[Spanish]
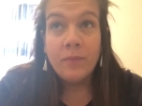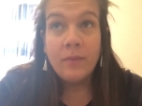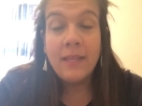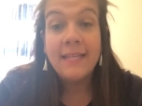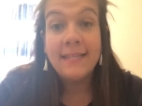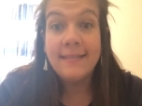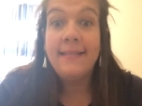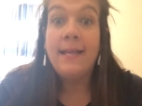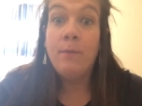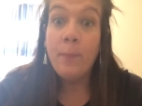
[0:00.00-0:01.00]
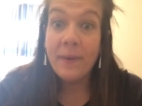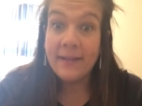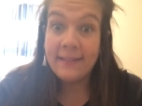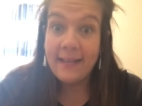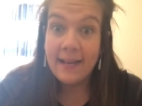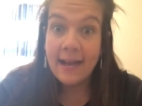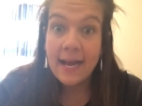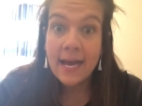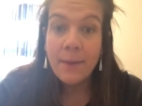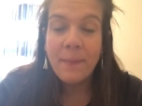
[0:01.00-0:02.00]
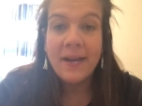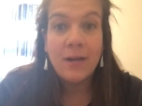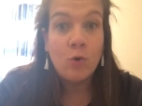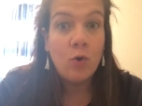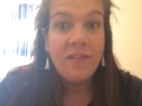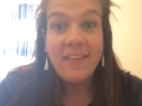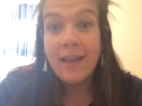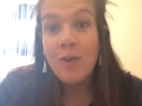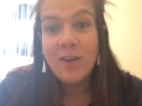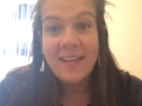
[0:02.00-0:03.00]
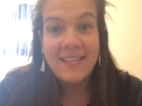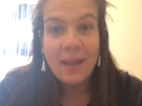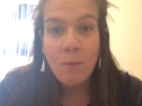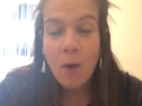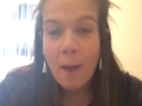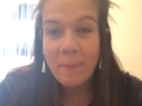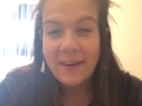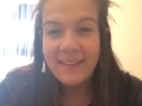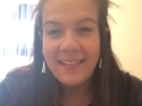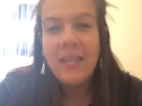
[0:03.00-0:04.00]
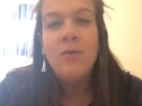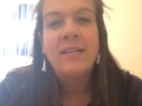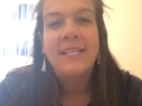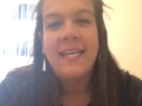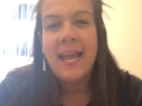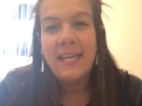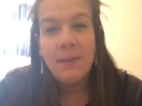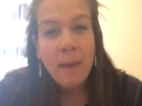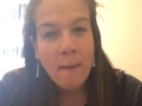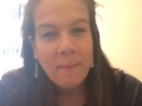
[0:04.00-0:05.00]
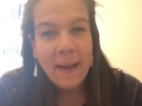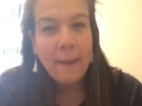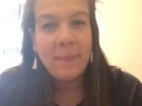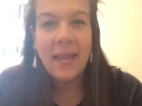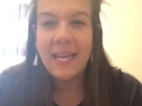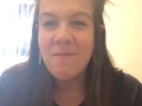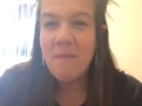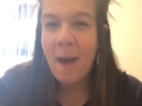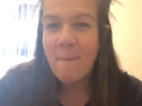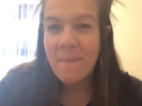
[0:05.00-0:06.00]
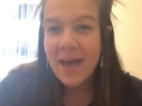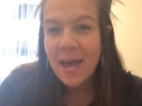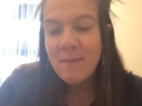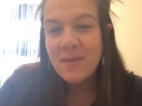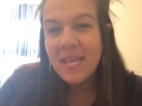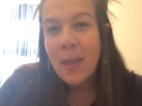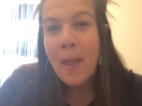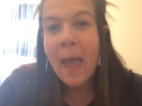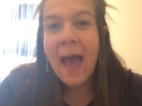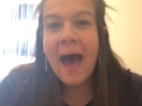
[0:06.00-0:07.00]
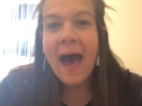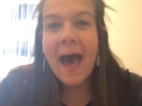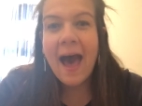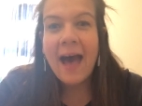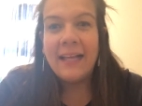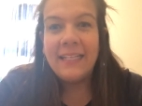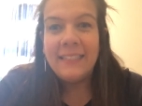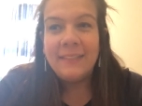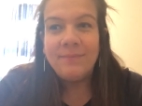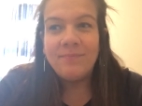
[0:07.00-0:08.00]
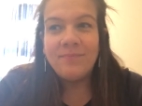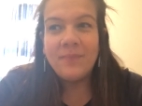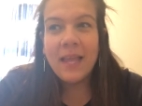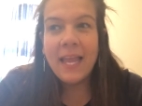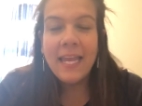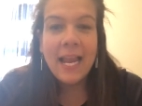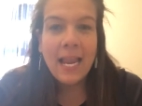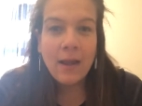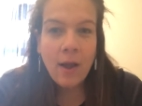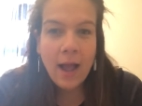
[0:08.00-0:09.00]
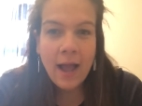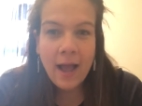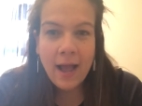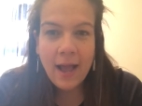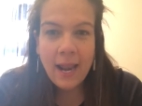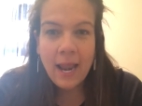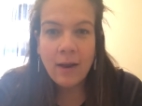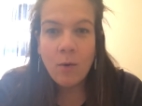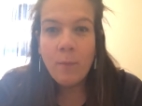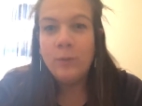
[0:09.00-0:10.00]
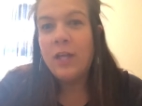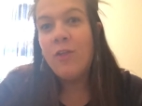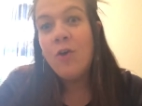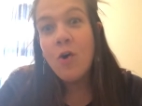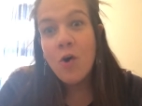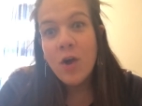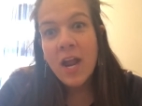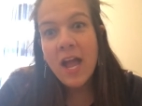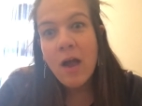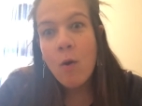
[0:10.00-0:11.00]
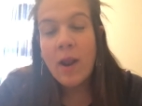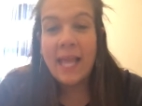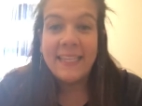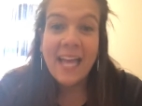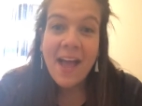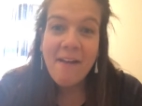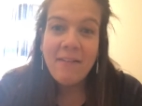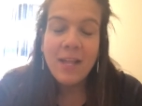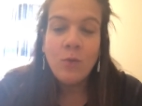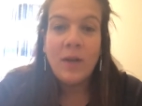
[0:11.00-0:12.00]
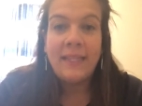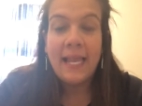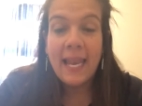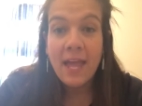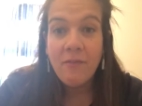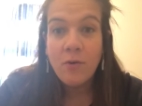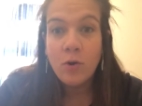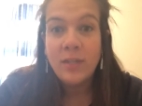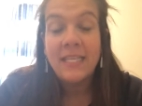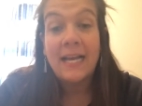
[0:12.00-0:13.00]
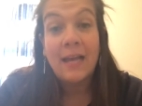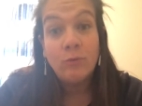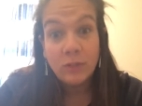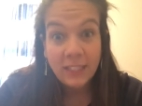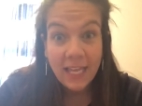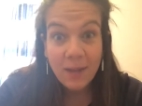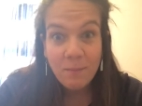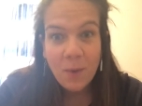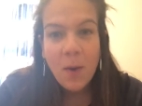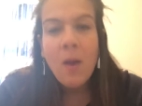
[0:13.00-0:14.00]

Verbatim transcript: necesitamos practicar para no olvidar lo que ya hemos aprendido. Así que anima a papi, anima a mami a ir a la, computadora o a la tablet o el teléfono y sacar un tiempo